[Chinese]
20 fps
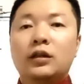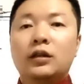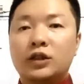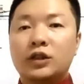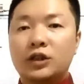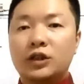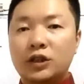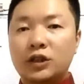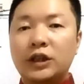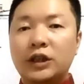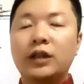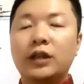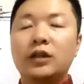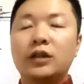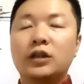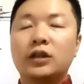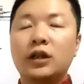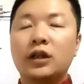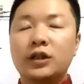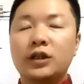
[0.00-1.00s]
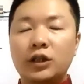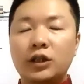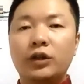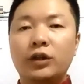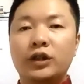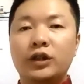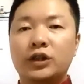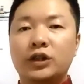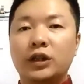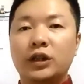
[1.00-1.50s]
实践在社会
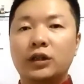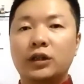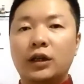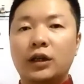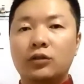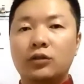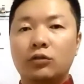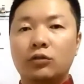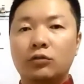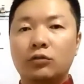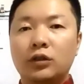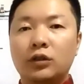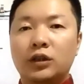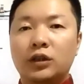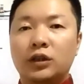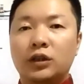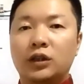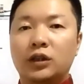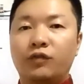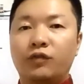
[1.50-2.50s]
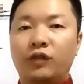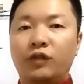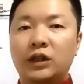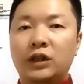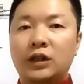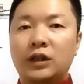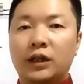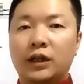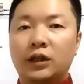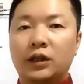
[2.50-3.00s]
实践当中也是非
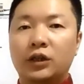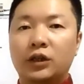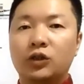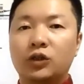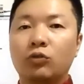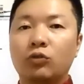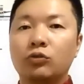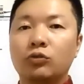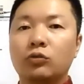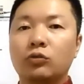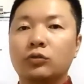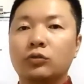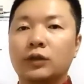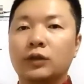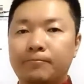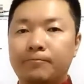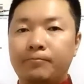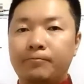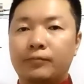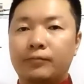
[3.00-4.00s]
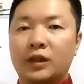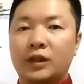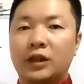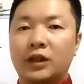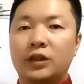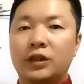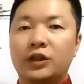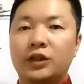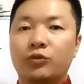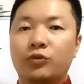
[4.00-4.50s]
常的有用的。这个
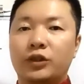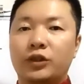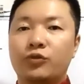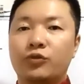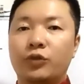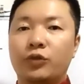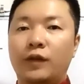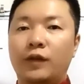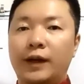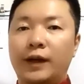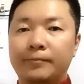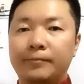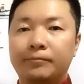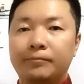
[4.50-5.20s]
九星水法，